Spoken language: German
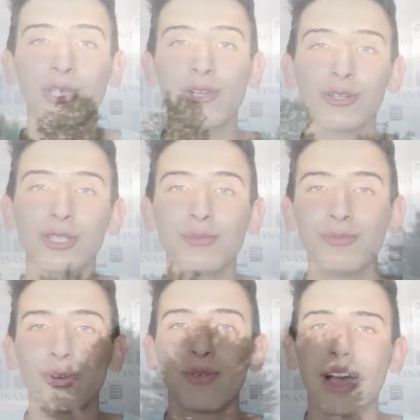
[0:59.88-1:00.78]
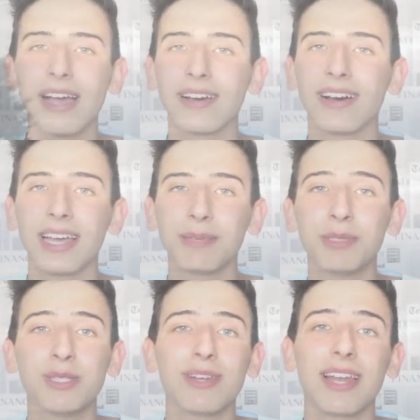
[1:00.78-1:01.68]
durch Luxemburg, Frankreich,
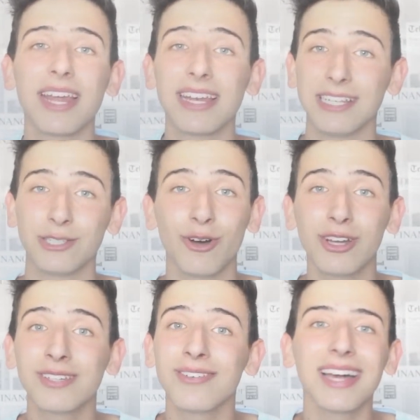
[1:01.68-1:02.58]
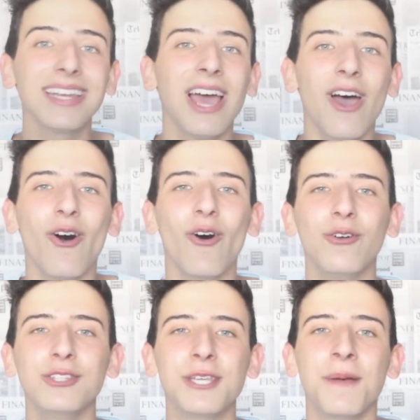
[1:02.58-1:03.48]
bis wir dann endlich dort waren.
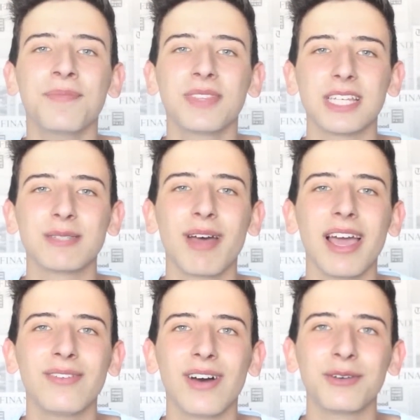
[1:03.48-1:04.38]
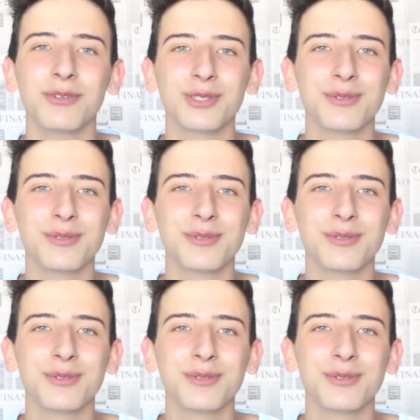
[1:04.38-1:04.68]
Und das war einfach nur